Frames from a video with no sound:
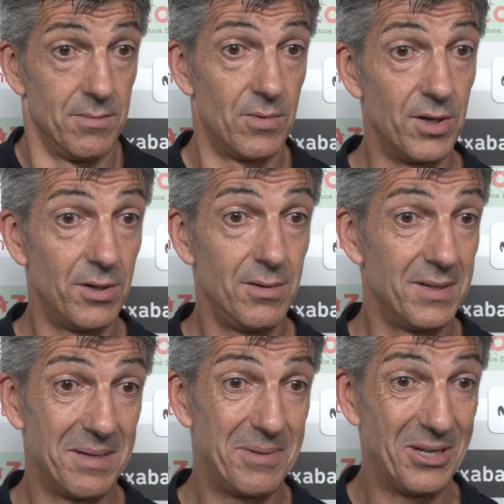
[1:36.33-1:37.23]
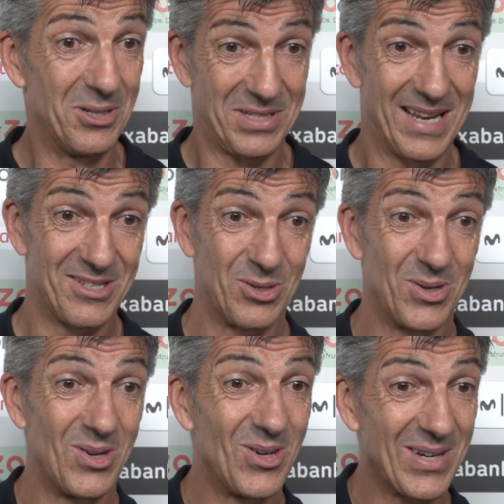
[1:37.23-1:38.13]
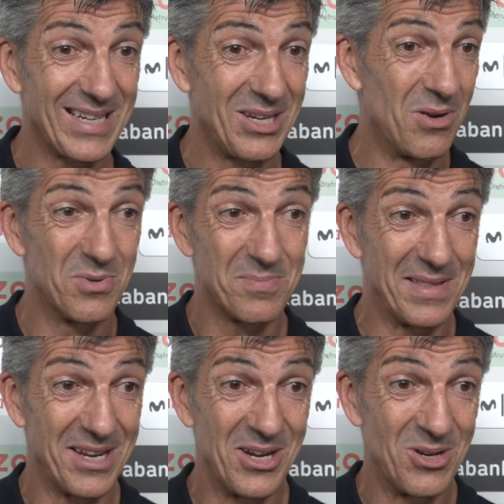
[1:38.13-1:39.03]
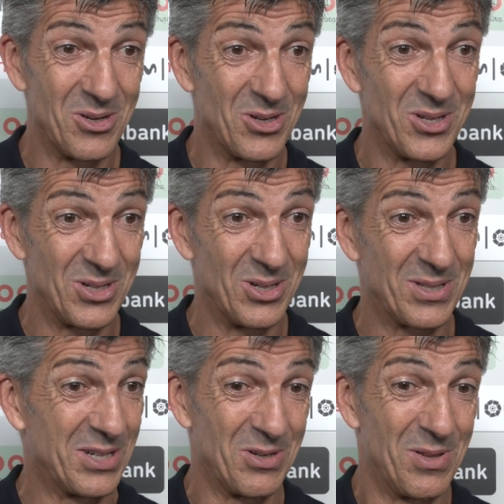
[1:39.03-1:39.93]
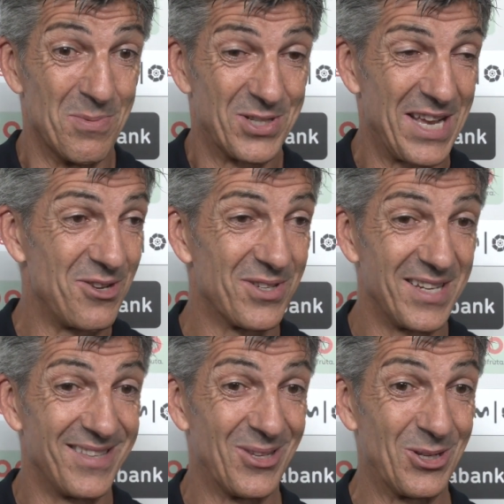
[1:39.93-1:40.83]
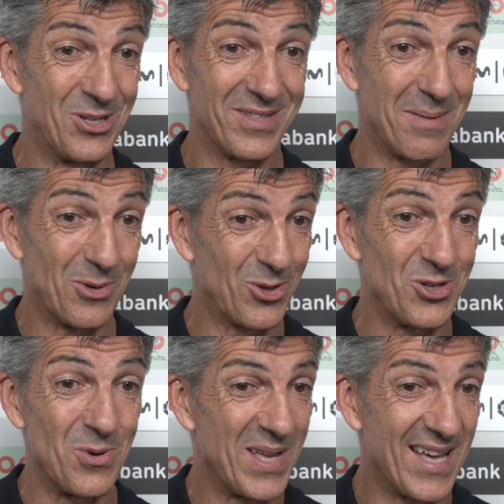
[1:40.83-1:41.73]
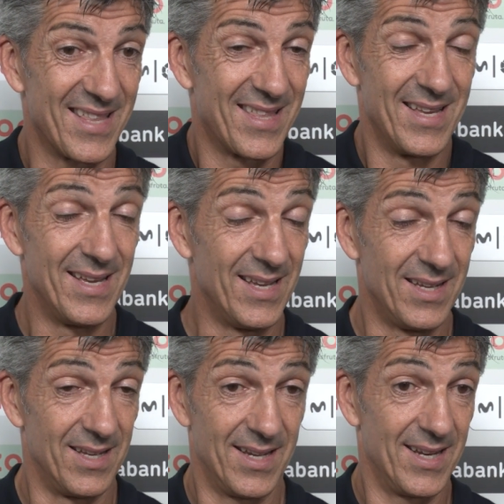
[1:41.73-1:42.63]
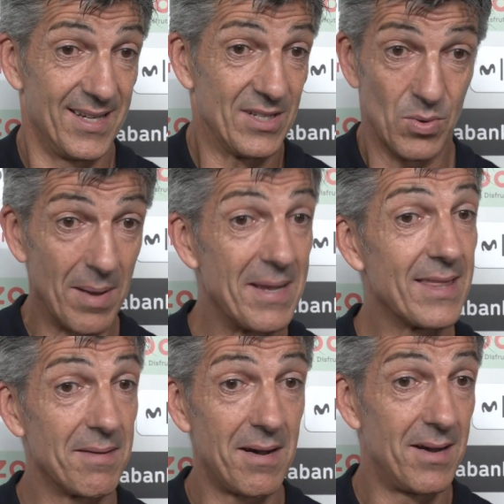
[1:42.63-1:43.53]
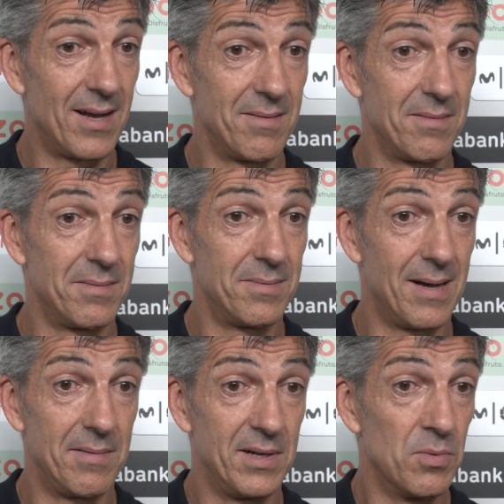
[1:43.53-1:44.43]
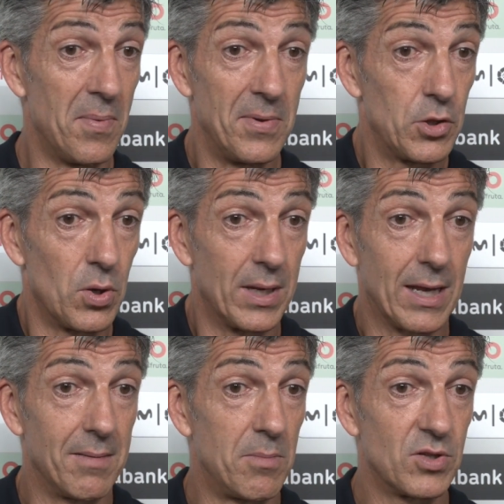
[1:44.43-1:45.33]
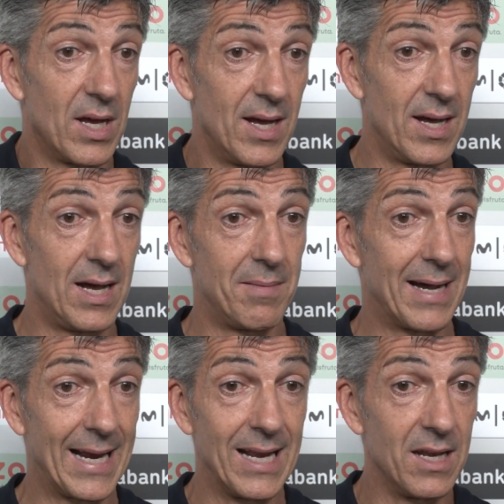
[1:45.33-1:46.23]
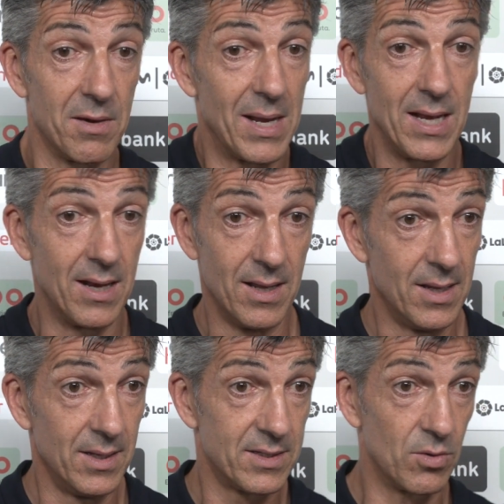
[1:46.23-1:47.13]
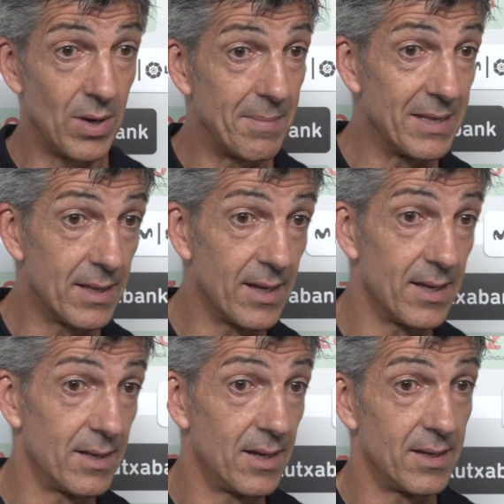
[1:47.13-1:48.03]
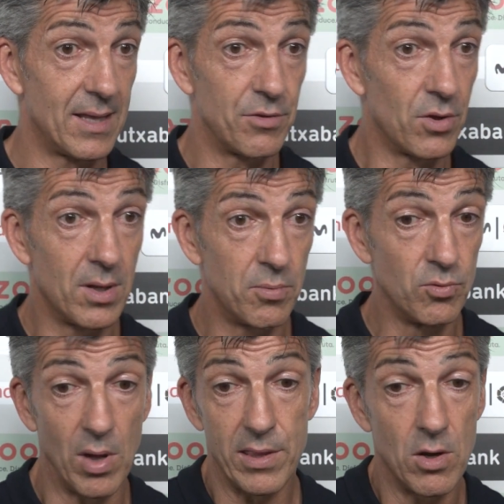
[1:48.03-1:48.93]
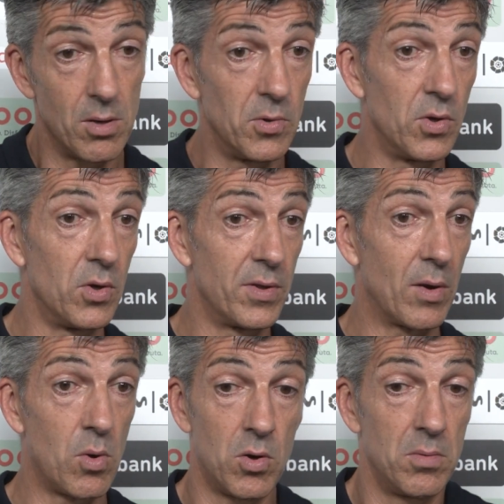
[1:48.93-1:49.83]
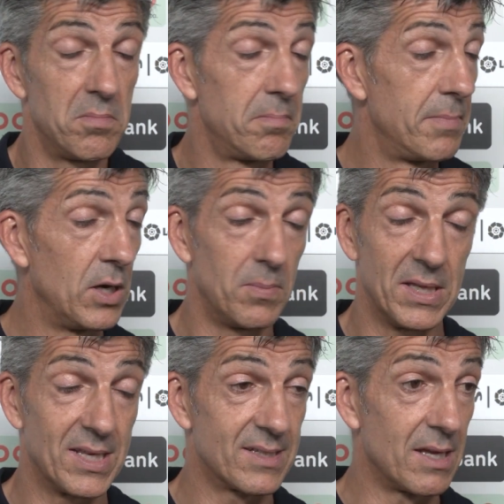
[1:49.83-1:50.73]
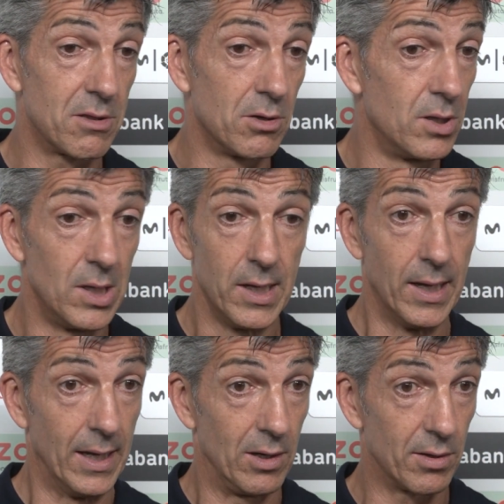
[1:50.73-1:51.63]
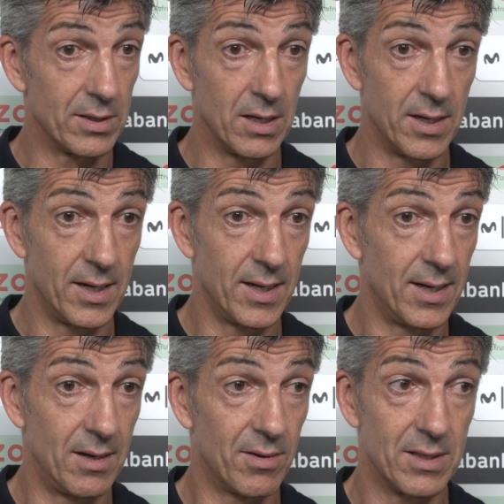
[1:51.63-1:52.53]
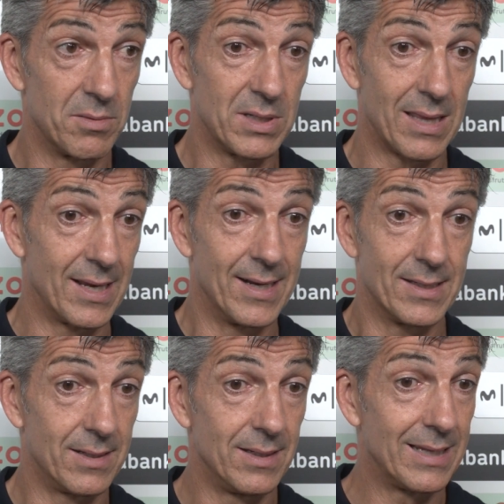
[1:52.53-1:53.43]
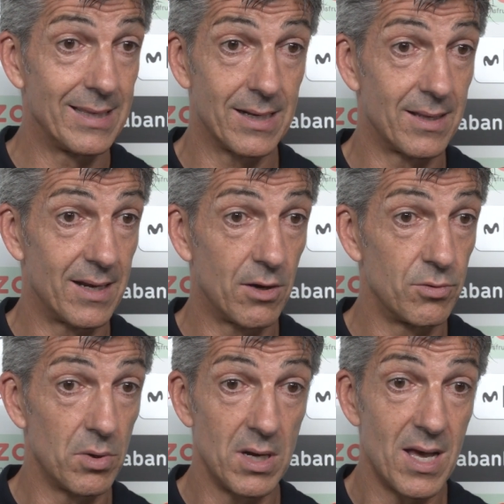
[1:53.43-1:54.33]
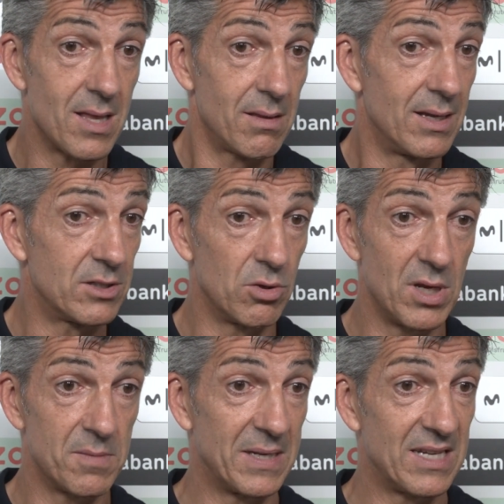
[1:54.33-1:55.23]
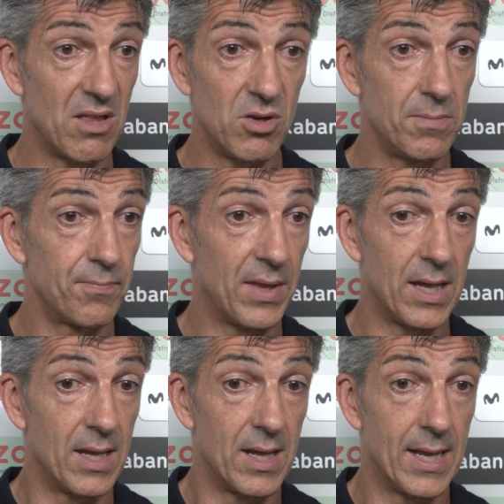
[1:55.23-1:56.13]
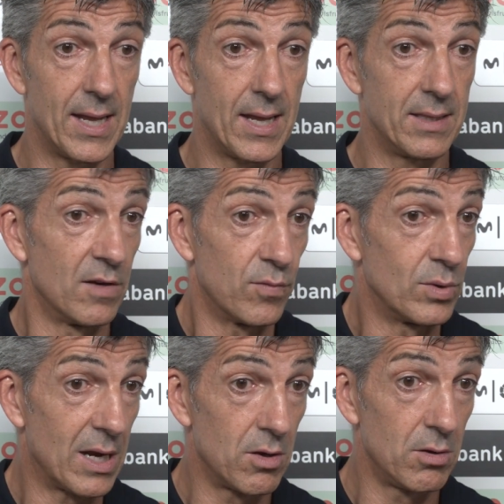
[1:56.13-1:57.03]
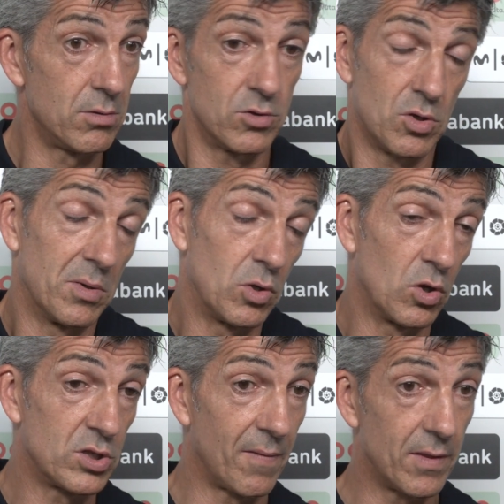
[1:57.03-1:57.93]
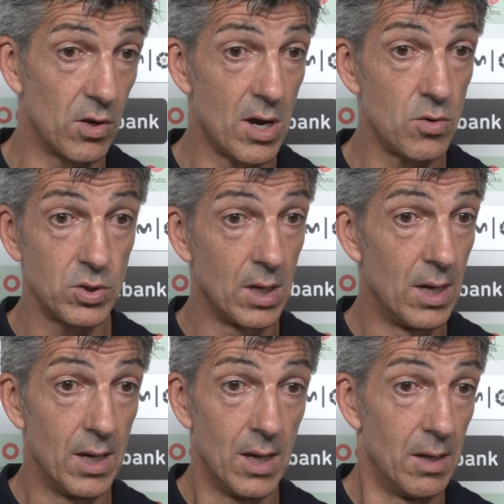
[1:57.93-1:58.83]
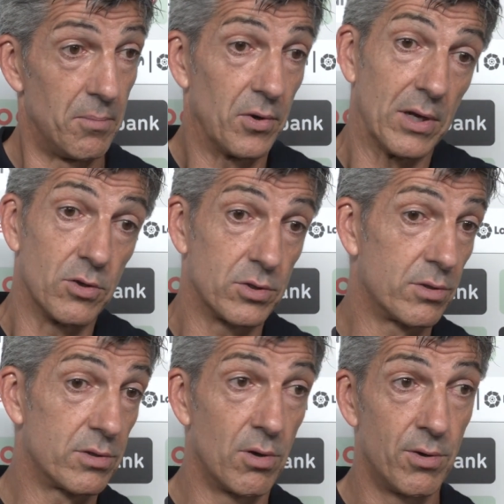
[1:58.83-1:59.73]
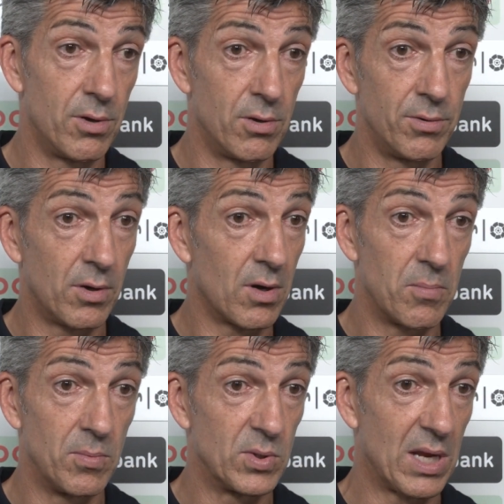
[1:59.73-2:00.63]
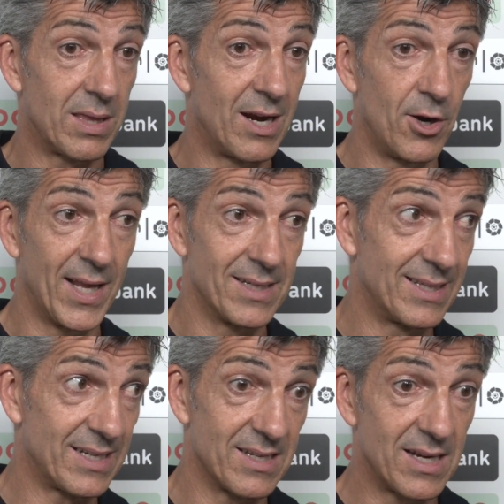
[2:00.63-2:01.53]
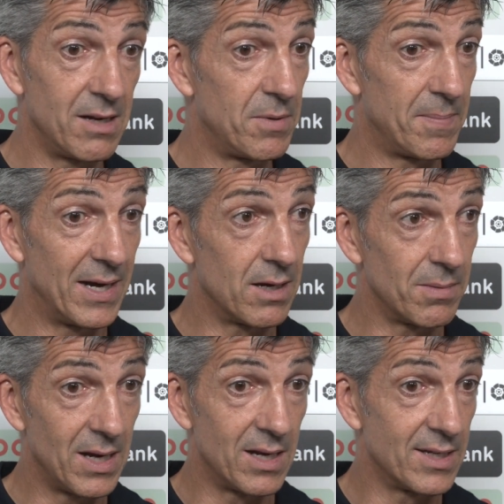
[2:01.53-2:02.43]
Bueno, eh, pero es que eso casi lo hemos mantenido los, tres últimos años, entonces tampoco es novedad. Eh, seguramente va, a haber un momento en que vamos a, bajar el nivel, seguramente tanto de puntuación como de juego, pero mientras tanto lo que, tenemos que hacer es intentar darle continuidad. Esto ya es pasado, eh, disfrutarlo, sobre todo los aficionados, porque nosotros lo, lo, único que podemos hacer ahora es descansar y preparar bien el